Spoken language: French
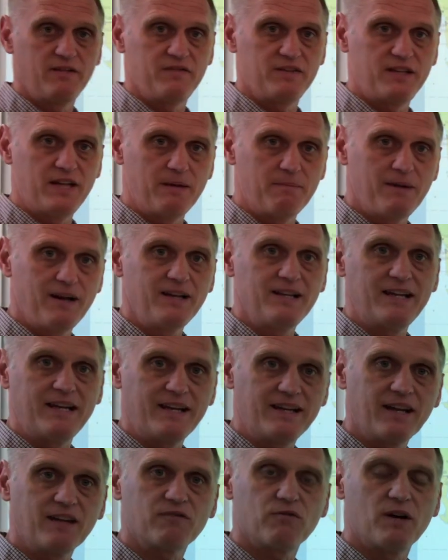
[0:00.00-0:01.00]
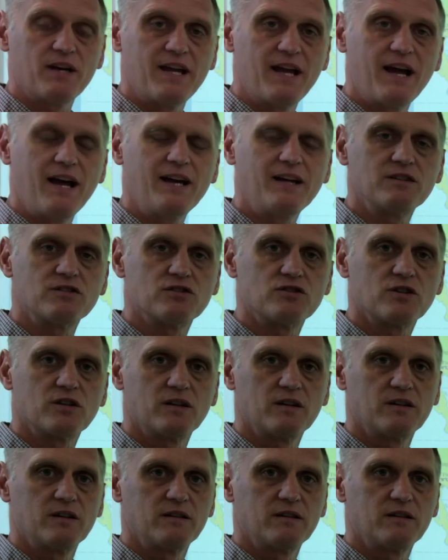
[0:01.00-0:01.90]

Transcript: évidemment, les quatre voyages,